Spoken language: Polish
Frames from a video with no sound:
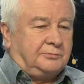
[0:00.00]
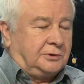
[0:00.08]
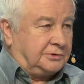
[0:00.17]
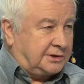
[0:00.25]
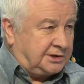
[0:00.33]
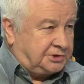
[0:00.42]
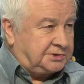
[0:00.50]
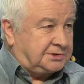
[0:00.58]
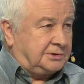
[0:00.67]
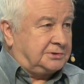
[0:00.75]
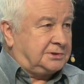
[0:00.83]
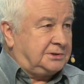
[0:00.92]
pogląd
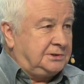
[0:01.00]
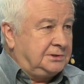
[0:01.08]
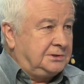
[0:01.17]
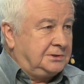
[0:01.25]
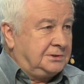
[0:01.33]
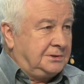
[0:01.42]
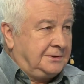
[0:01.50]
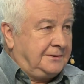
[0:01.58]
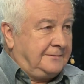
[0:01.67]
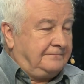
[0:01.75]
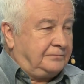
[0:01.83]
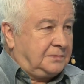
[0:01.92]
rasistowski.
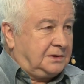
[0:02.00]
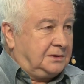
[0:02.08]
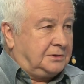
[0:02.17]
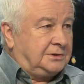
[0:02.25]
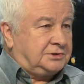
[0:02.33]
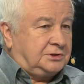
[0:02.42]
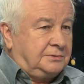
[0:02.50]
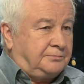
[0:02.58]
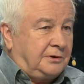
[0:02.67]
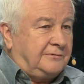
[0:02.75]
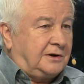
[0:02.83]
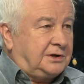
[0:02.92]
To jest
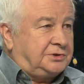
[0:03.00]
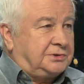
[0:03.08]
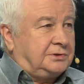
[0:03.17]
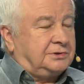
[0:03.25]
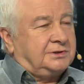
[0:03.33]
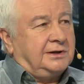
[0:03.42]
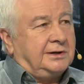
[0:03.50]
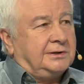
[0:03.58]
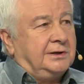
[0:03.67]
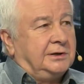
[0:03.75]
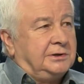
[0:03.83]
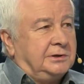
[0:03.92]
typowo rasistowskie
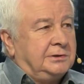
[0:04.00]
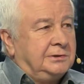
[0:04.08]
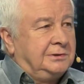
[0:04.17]
gadanie.